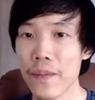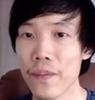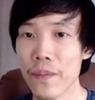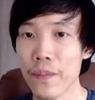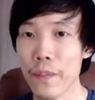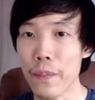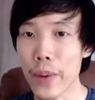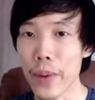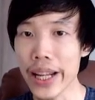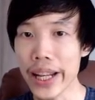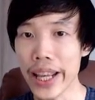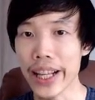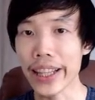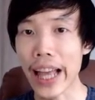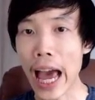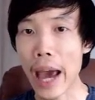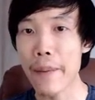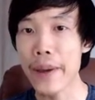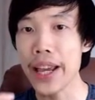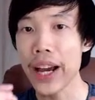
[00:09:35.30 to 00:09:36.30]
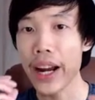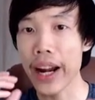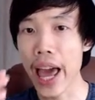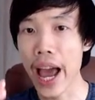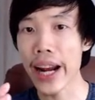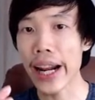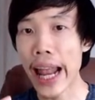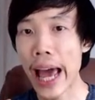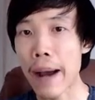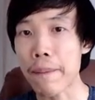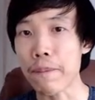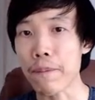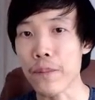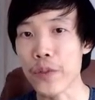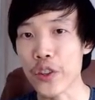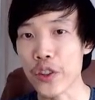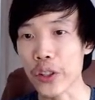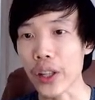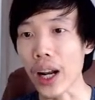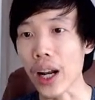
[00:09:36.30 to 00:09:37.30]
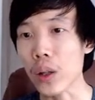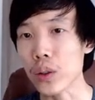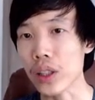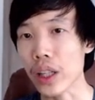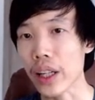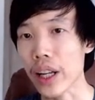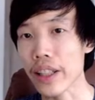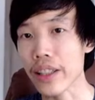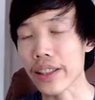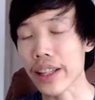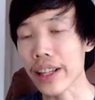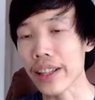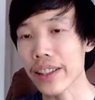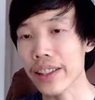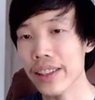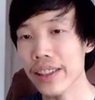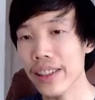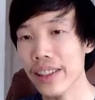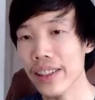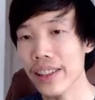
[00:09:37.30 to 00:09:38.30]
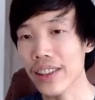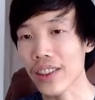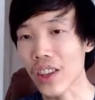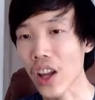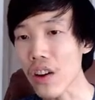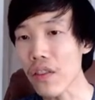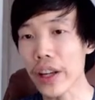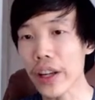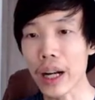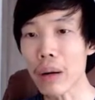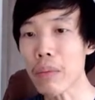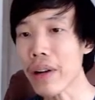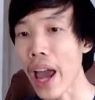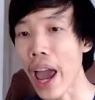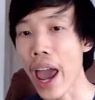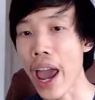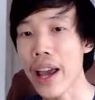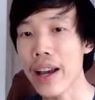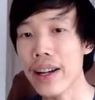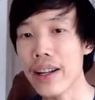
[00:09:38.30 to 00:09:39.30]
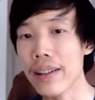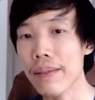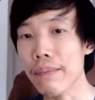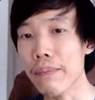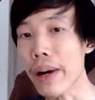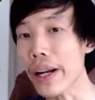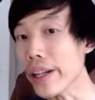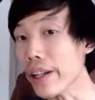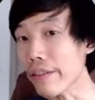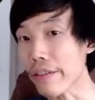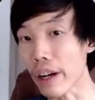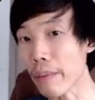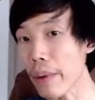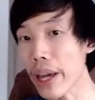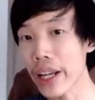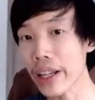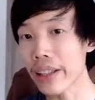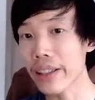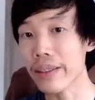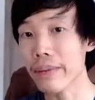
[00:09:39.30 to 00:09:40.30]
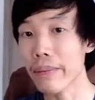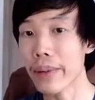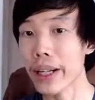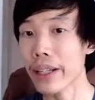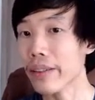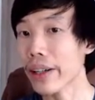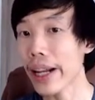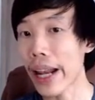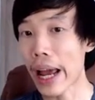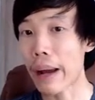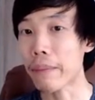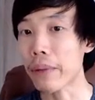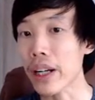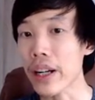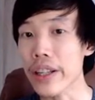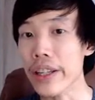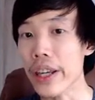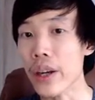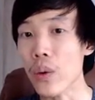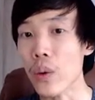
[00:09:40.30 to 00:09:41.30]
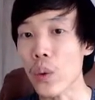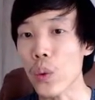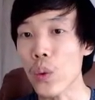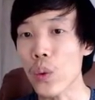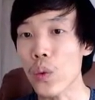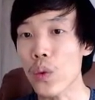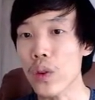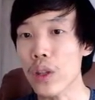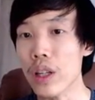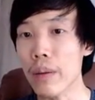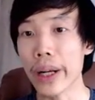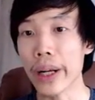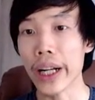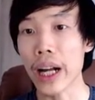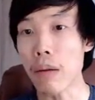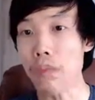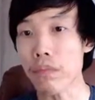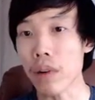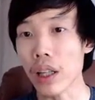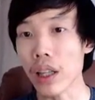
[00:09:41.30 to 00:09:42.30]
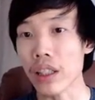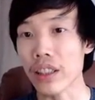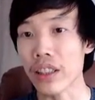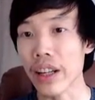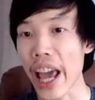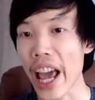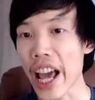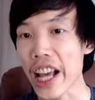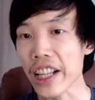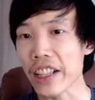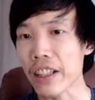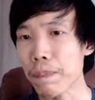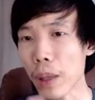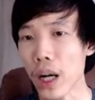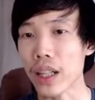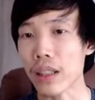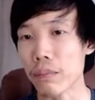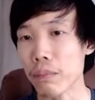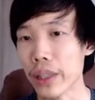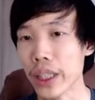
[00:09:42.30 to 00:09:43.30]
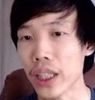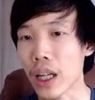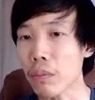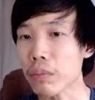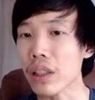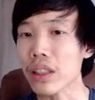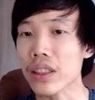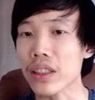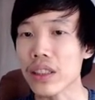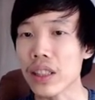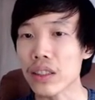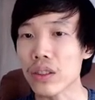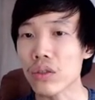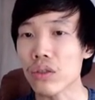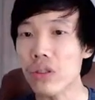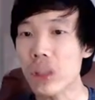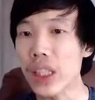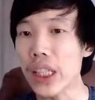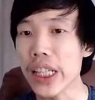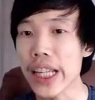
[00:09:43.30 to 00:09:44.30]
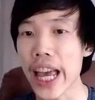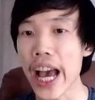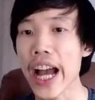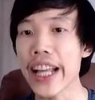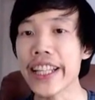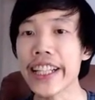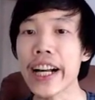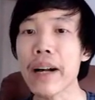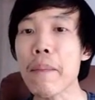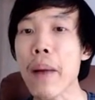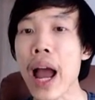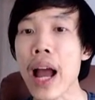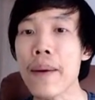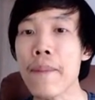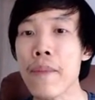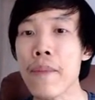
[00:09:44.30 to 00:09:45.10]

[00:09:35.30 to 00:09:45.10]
mình hiện tại bây giờ đang làm solution architect nói về công nghệ mình vẫn biết mình vẫn làm rất là nhiều nhưng mình không có thực sự là expert mình không thực sự là chuyên gia như các bạn